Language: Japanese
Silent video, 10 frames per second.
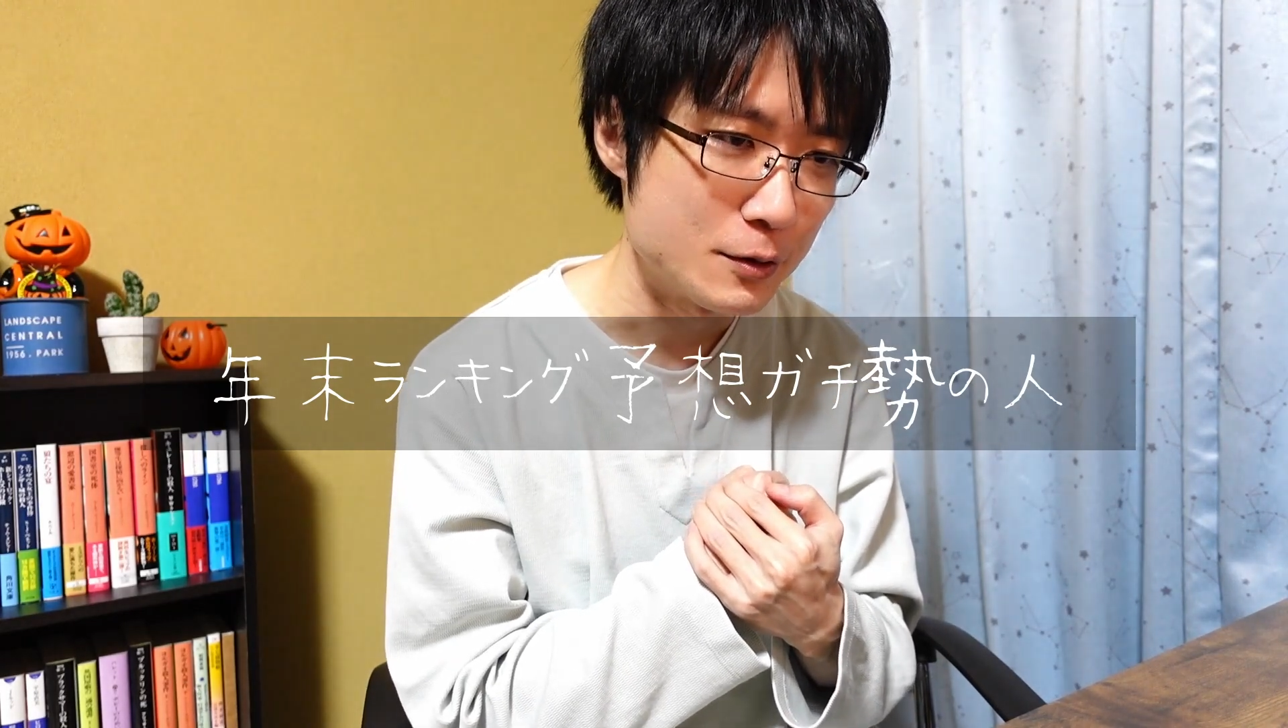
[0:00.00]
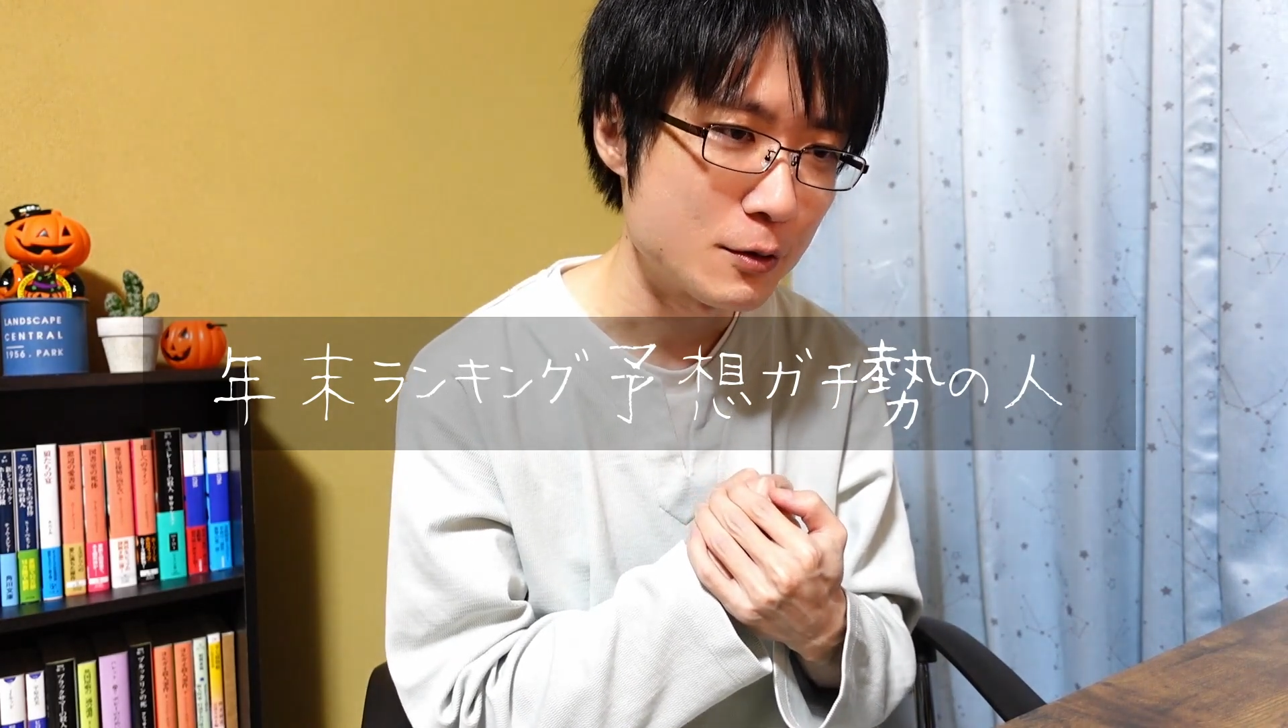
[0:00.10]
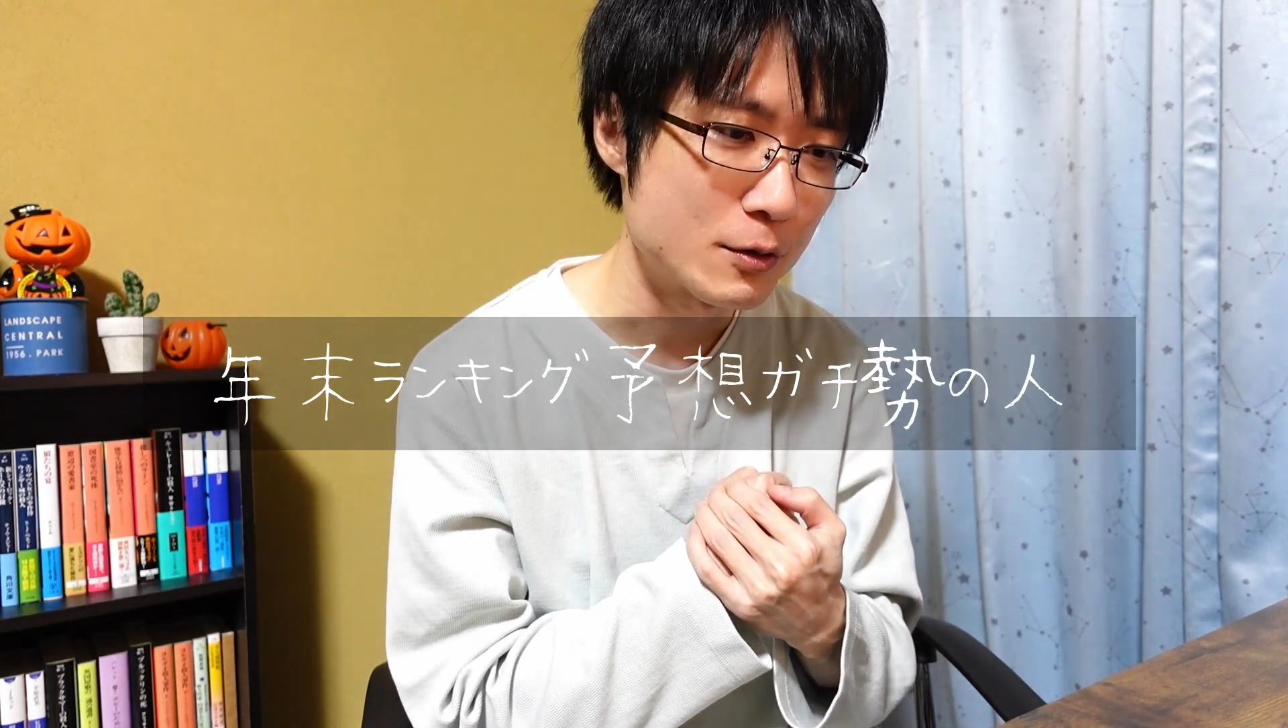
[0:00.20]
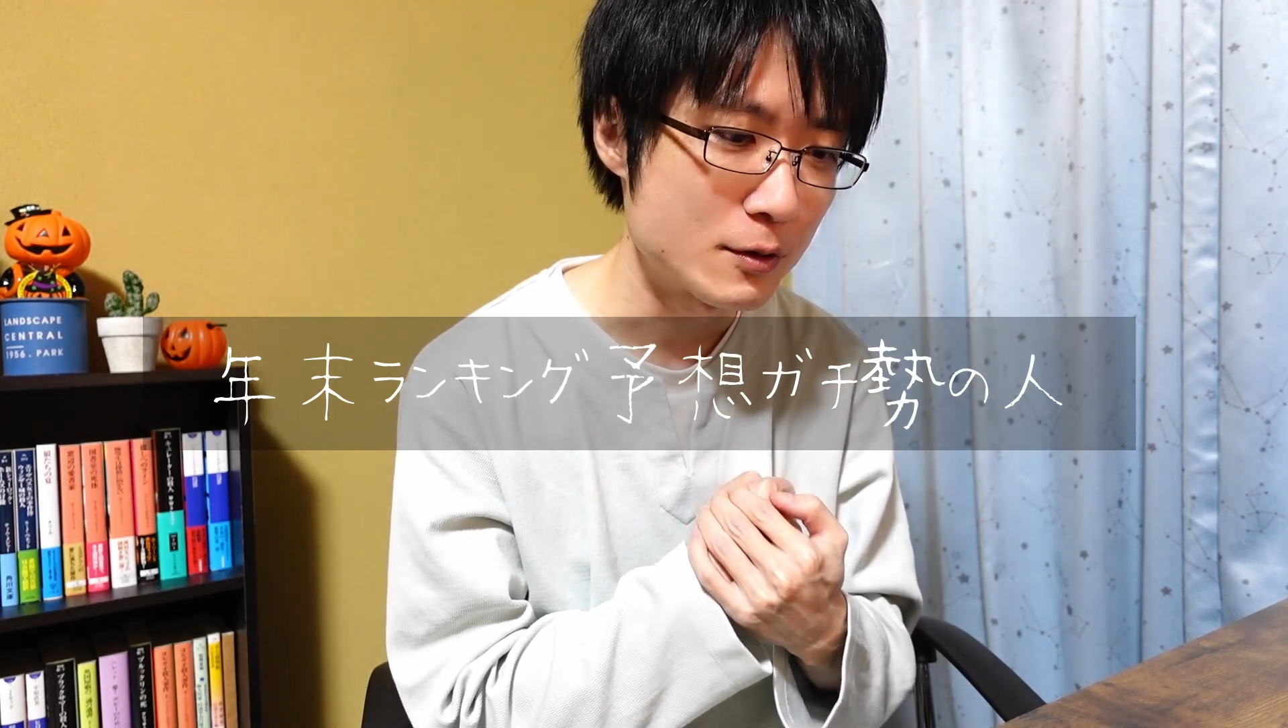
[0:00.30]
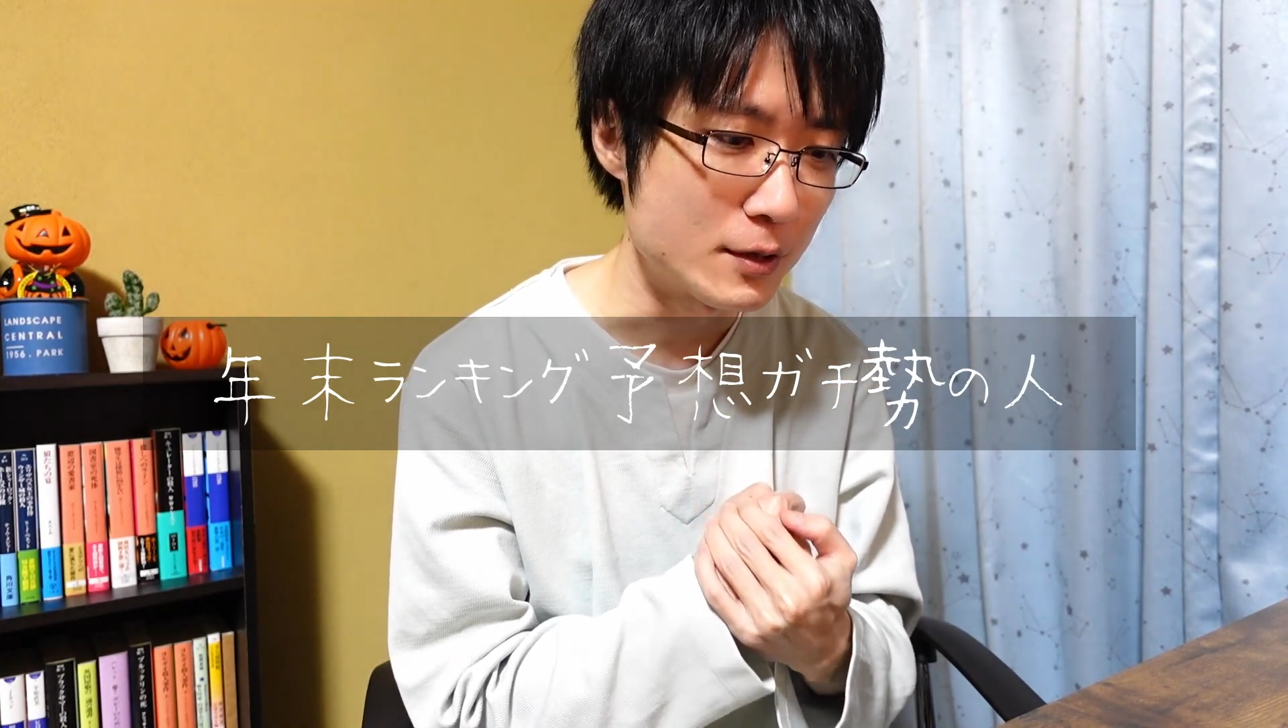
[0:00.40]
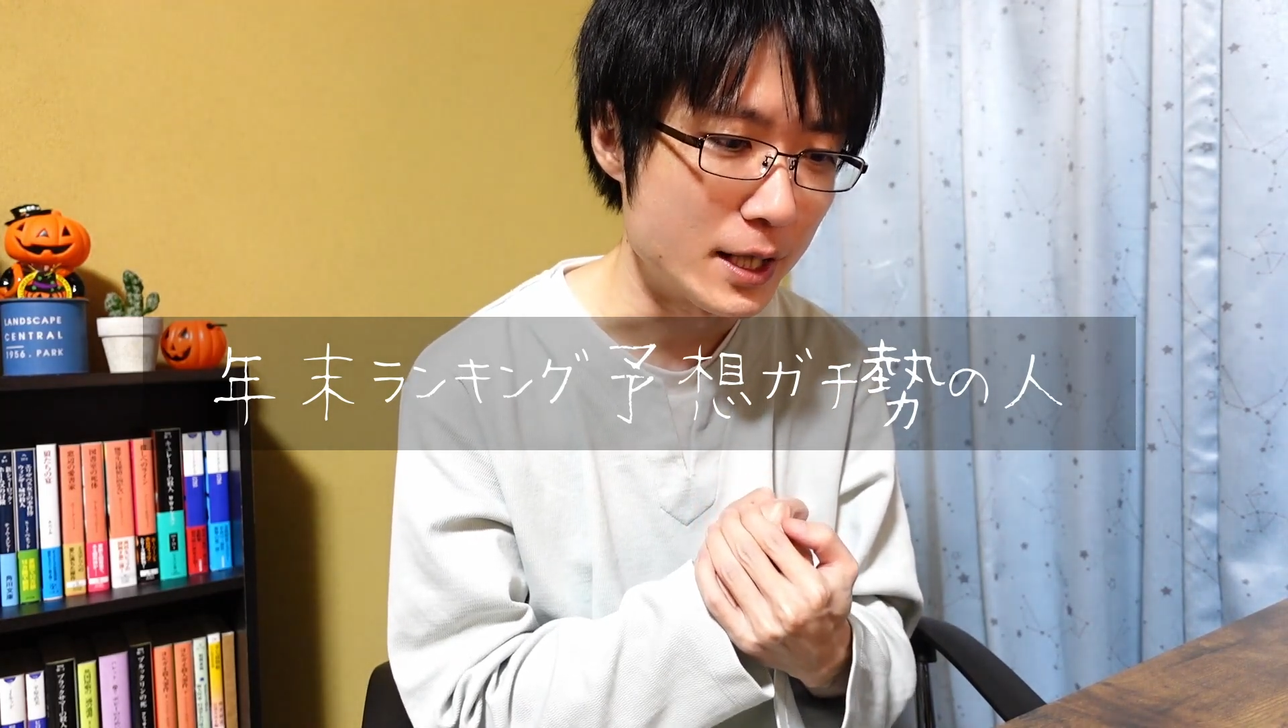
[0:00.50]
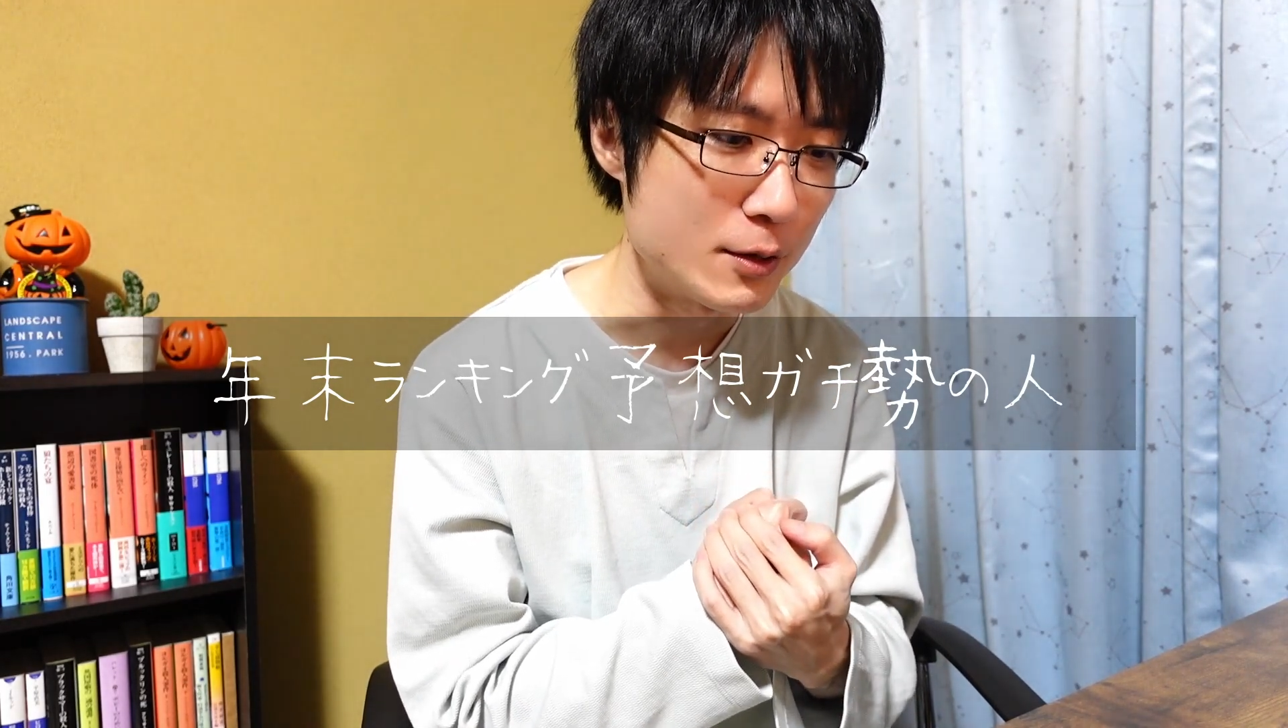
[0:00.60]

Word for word: うことで